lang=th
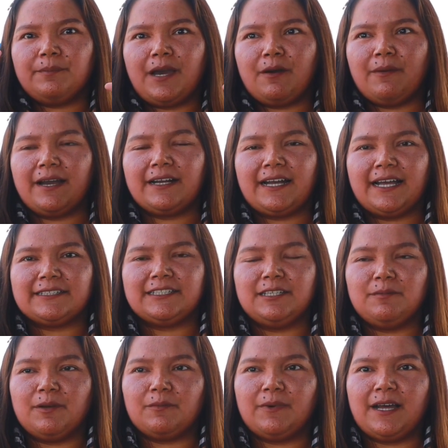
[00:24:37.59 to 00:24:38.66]
ภาวะอากาศ
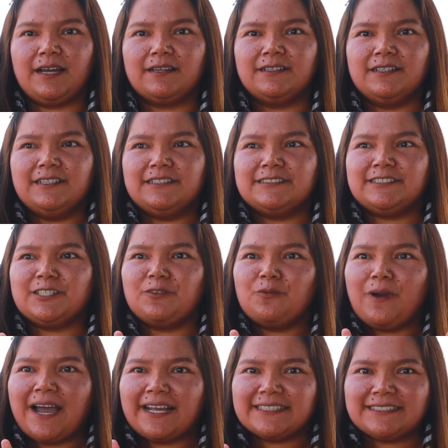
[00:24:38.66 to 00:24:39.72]
ที่แบบว่าจัง
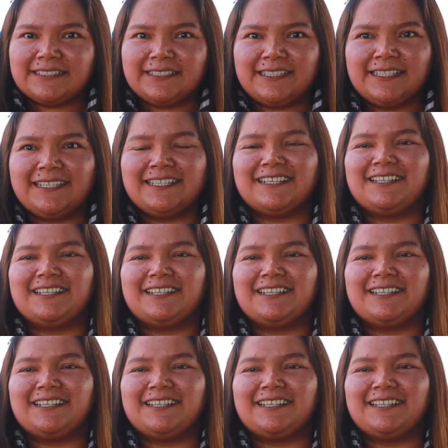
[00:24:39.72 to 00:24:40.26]
หวะที่